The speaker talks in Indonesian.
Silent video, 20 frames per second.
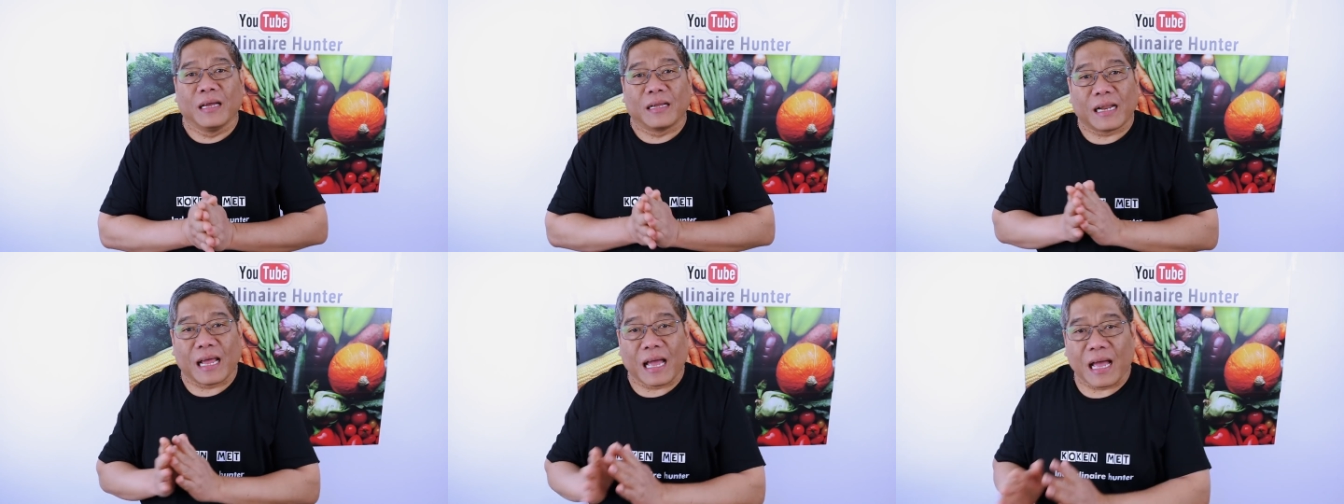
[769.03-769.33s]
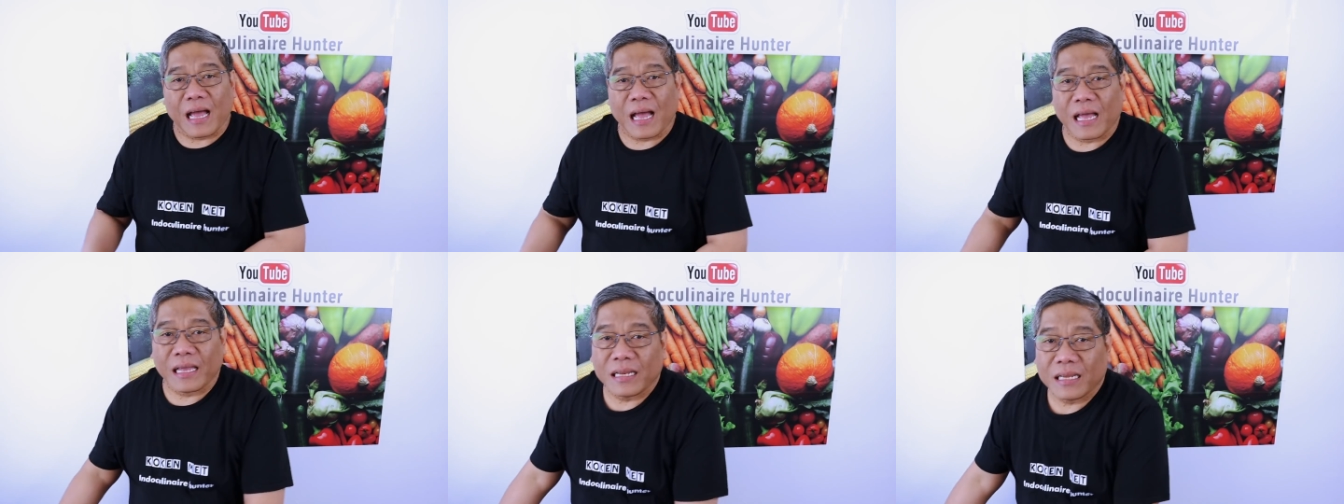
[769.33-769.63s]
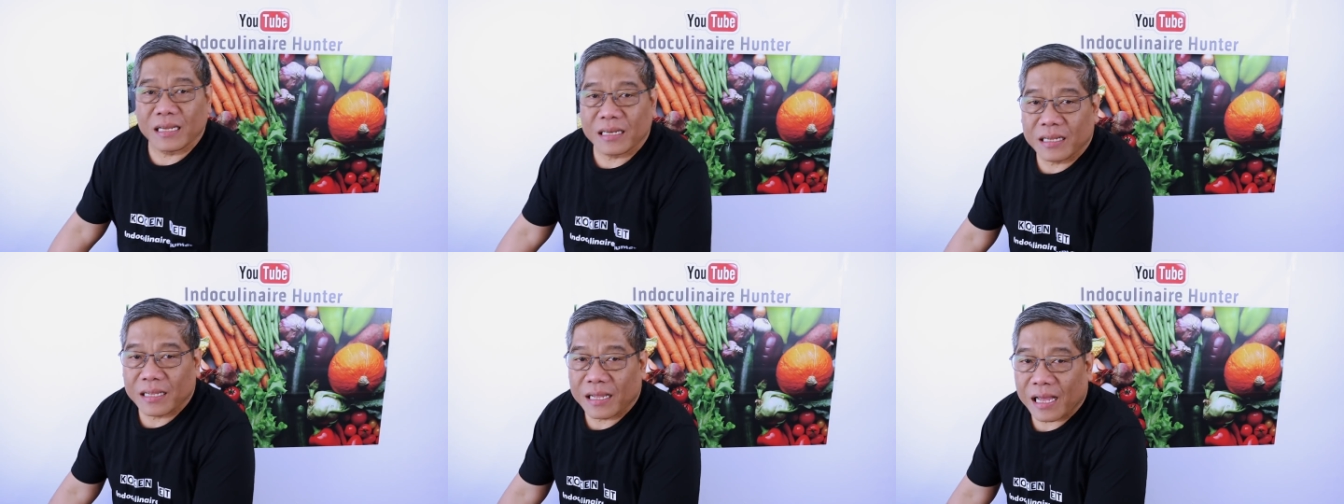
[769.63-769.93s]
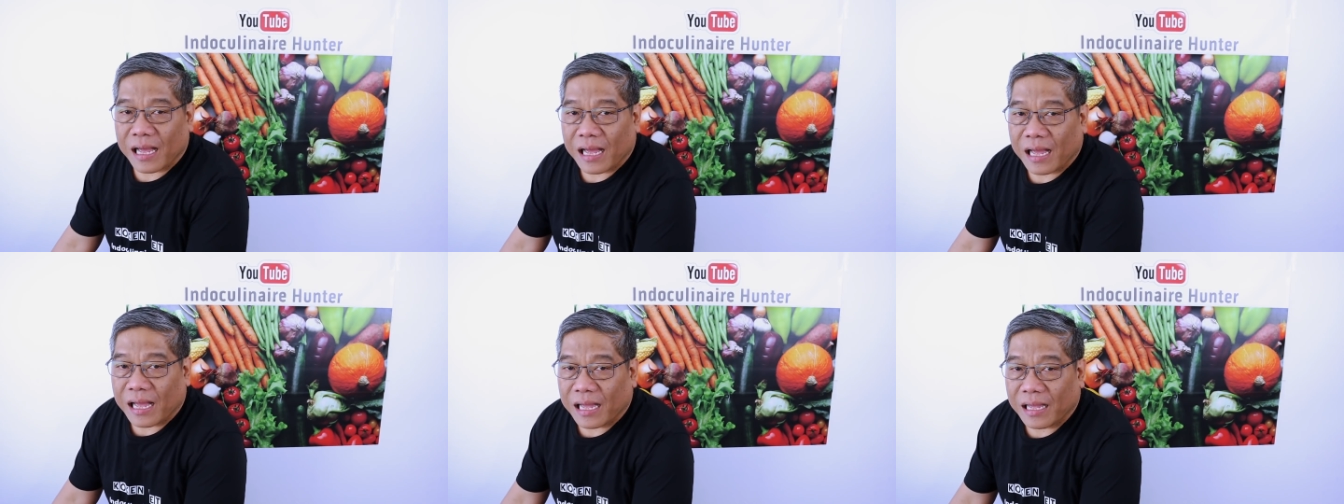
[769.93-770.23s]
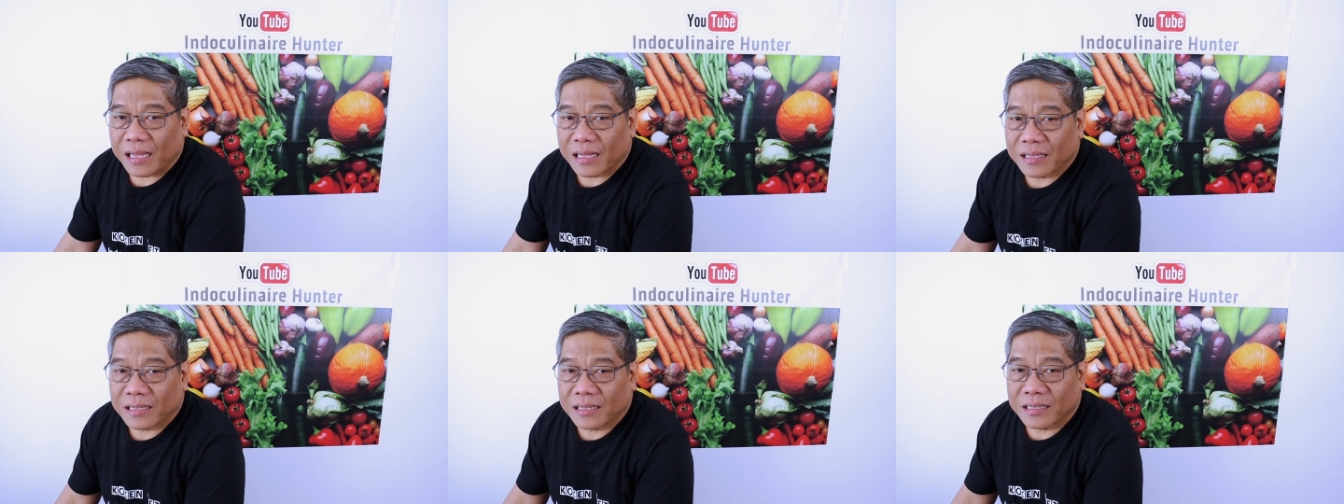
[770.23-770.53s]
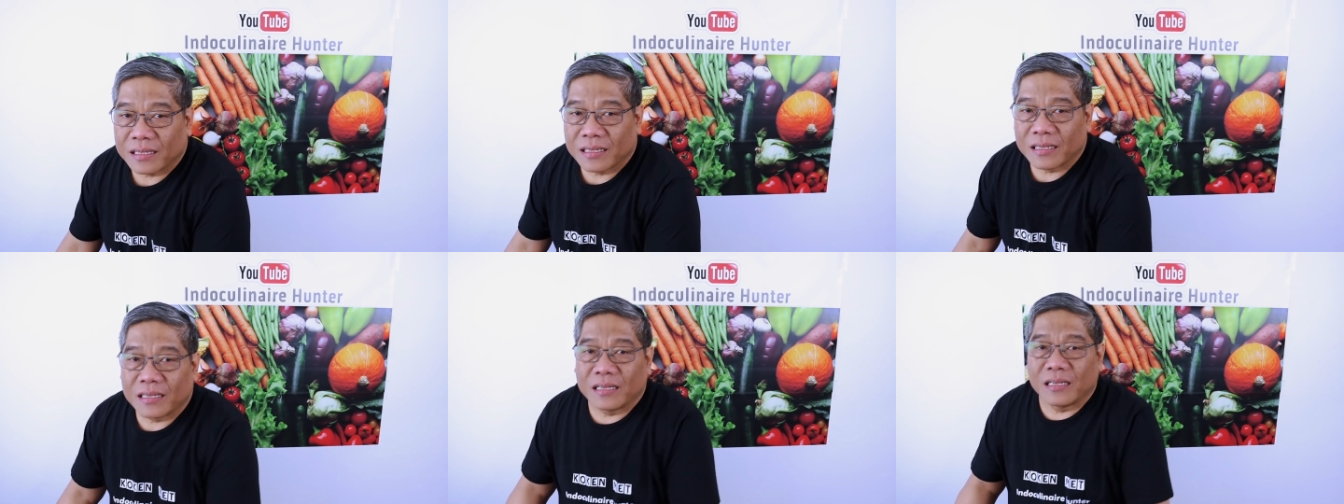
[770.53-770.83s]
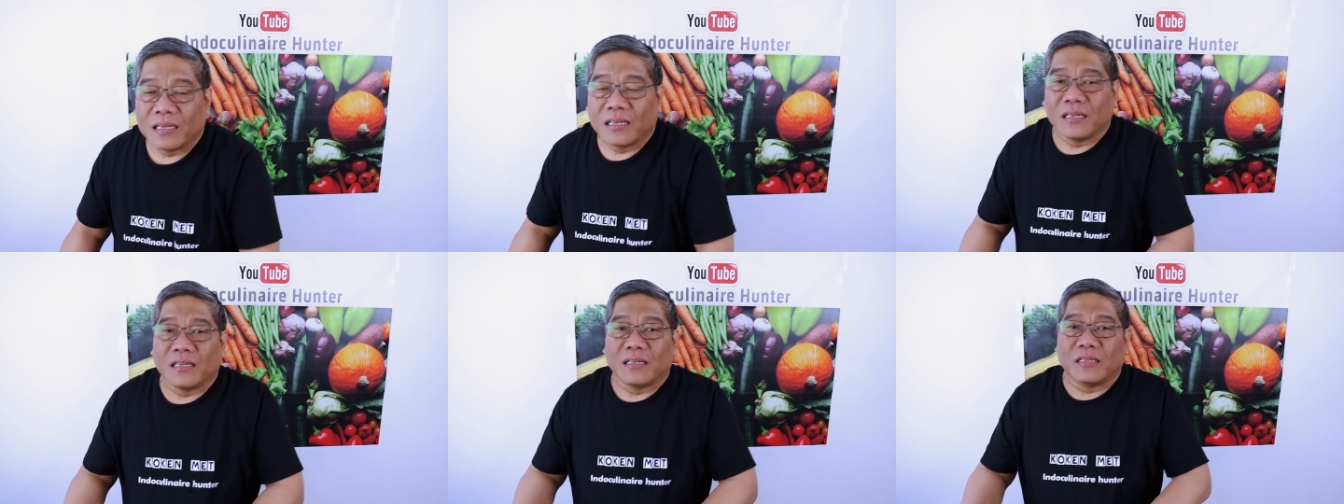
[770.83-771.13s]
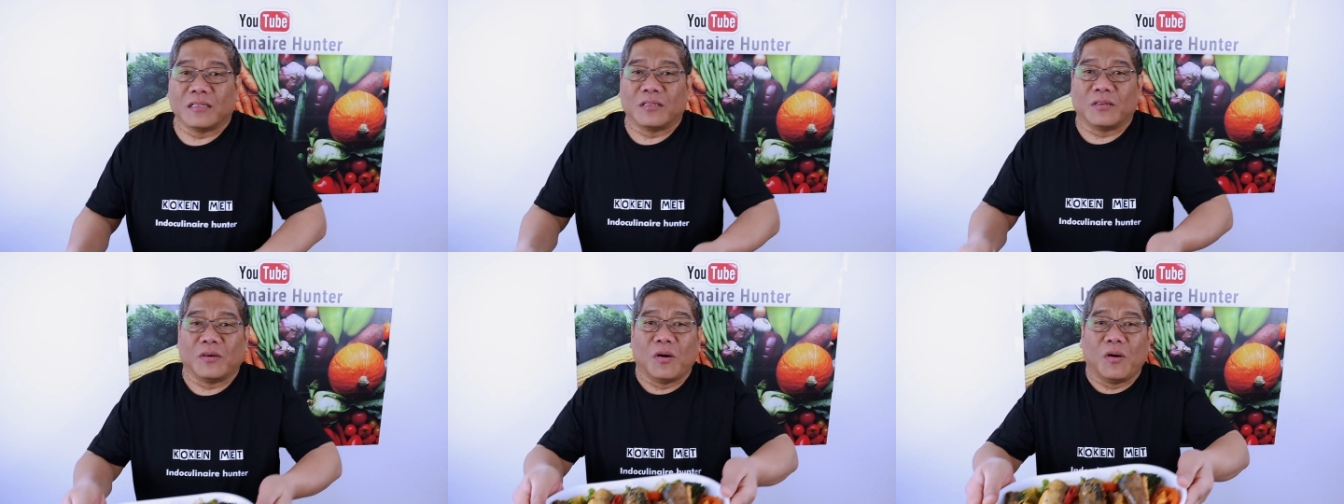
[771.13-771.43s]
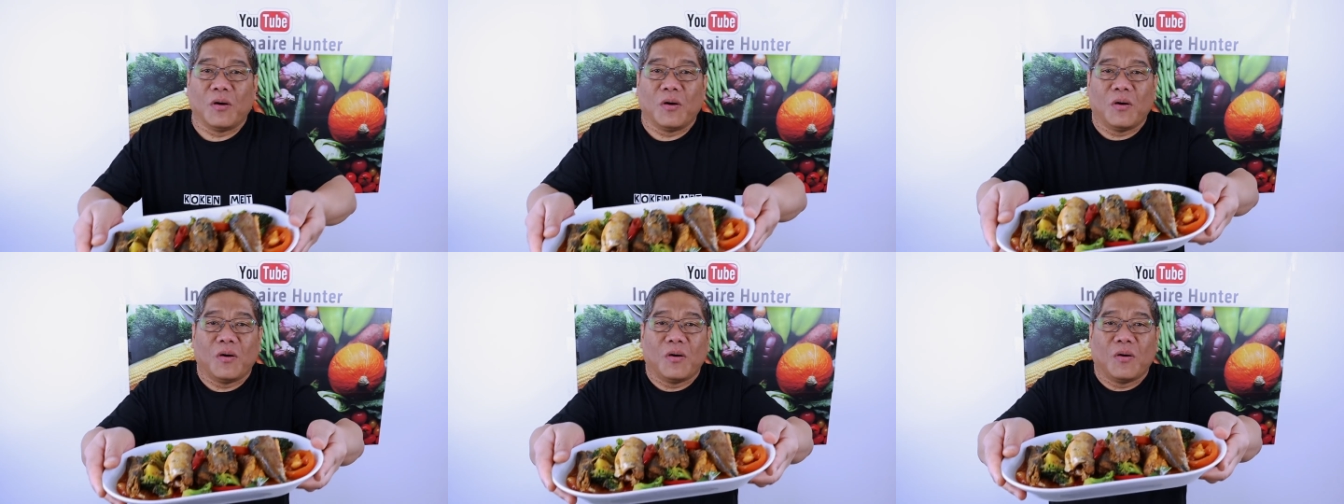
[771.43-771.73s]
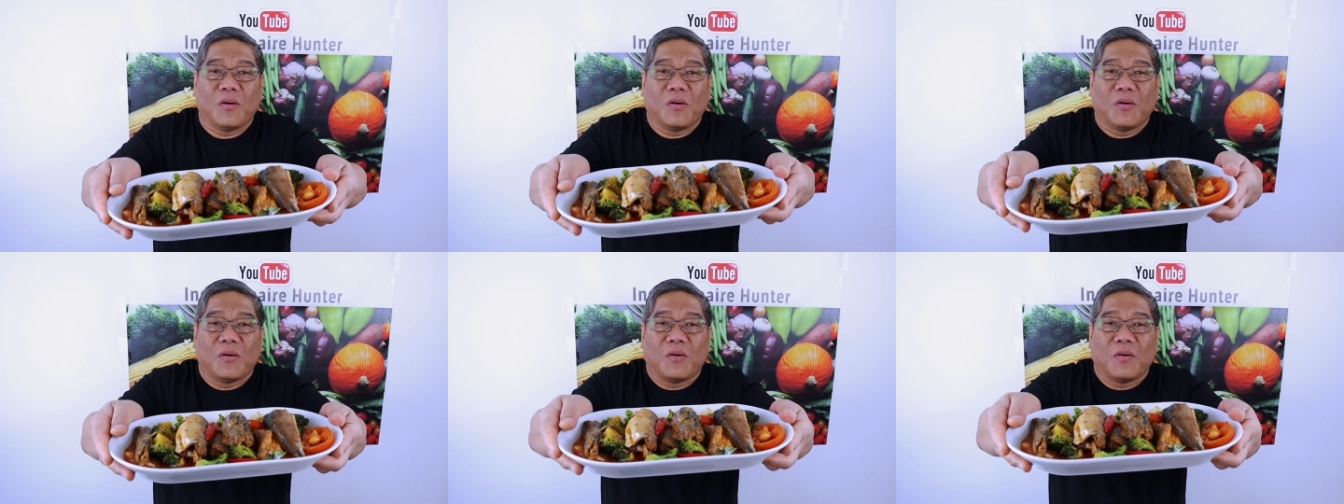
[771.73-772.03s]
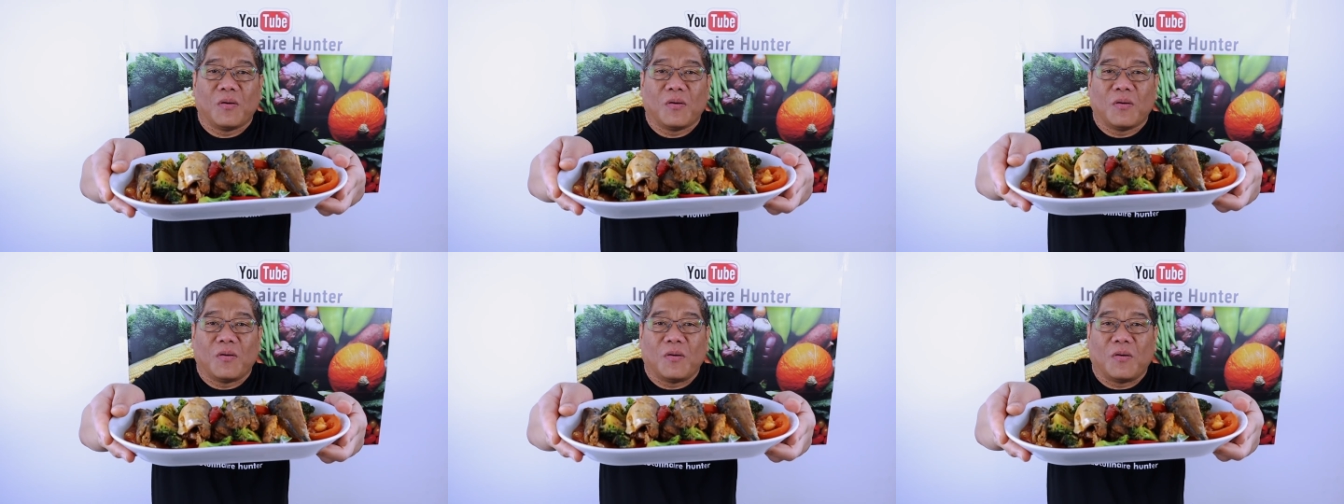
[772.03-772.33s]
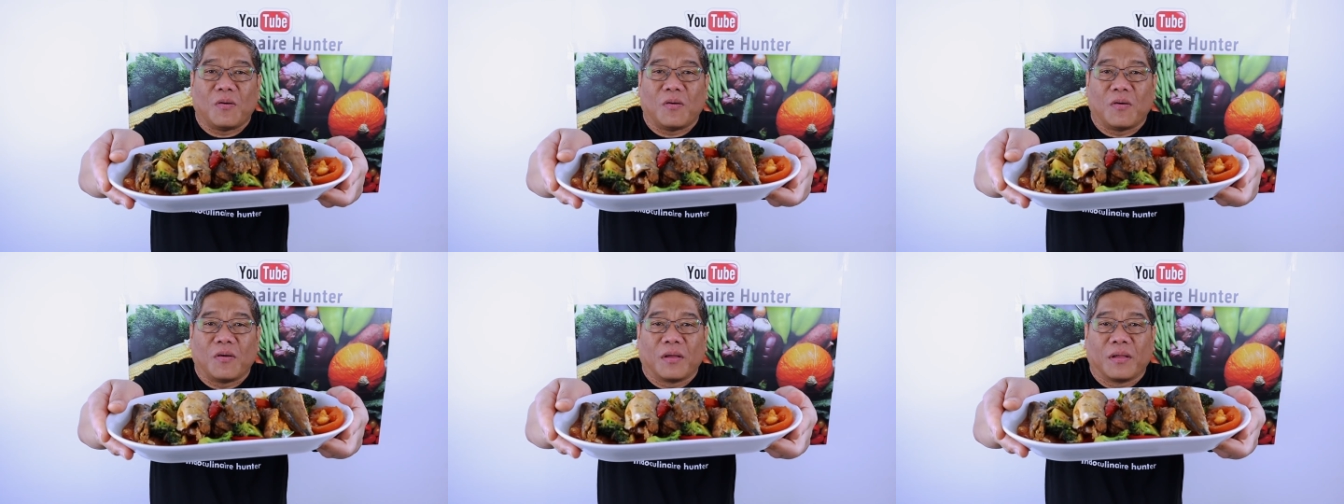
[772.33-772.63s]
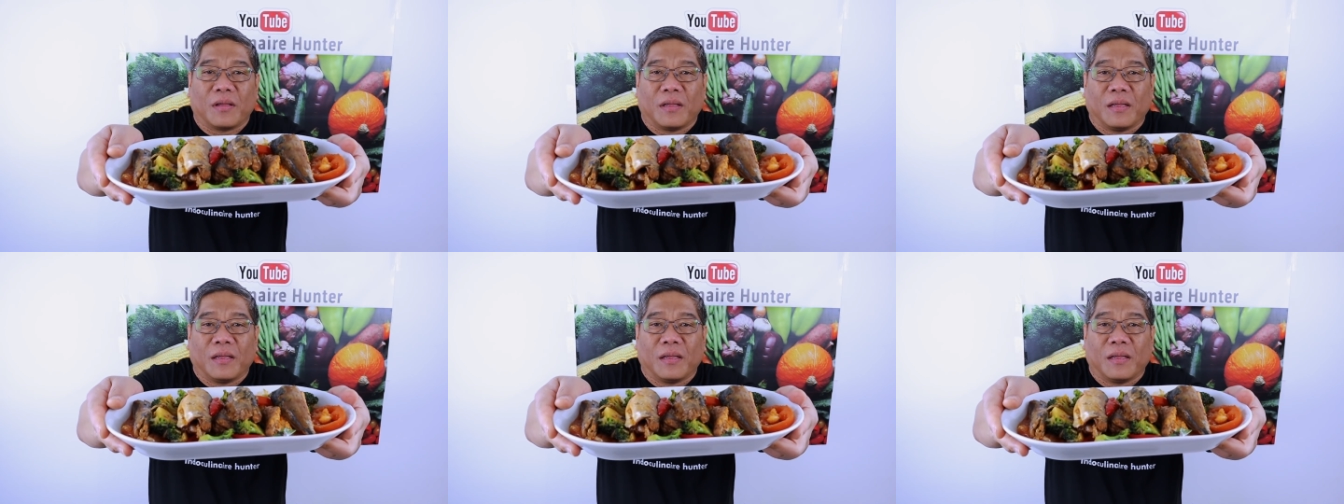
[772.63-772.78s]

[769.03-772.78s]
Nah, ini dia. Tuh.